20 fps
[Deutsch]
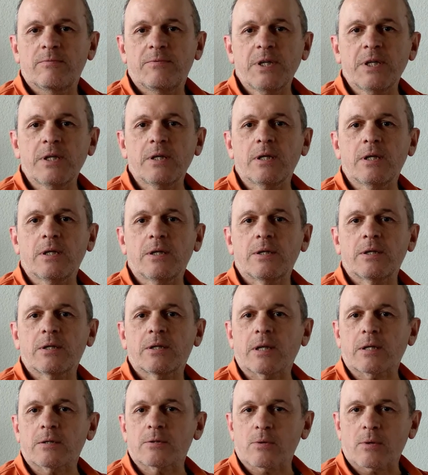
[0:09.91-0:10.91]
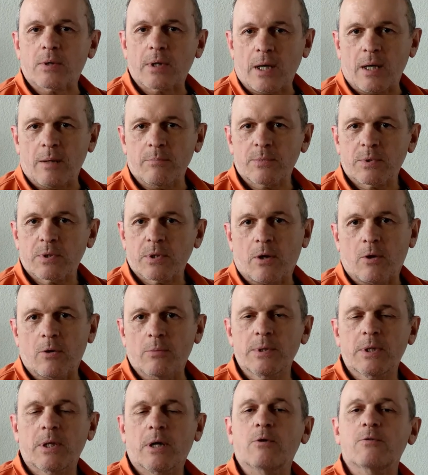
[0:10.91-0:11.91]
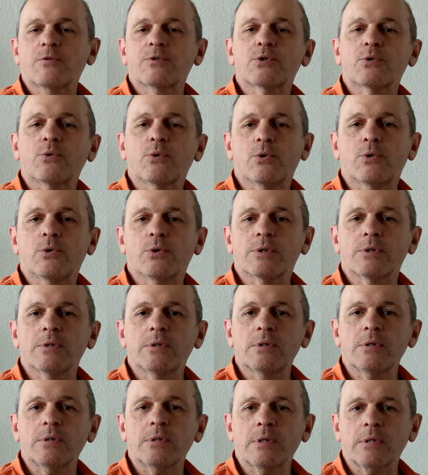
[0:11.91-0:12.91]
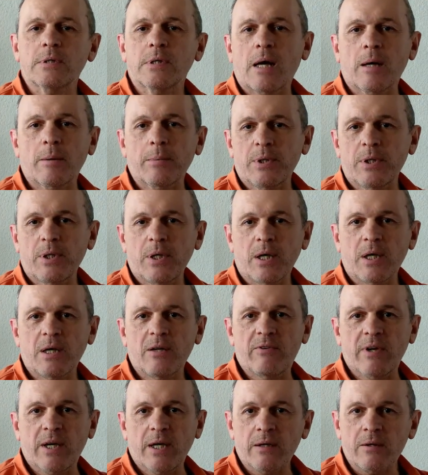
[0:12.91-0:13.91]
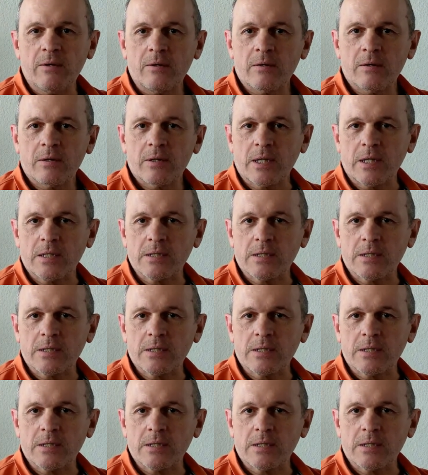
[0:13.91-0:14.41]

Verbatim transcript: wie ich dazu kam, Traumen aufzulösen, habe ich ja erwähnt,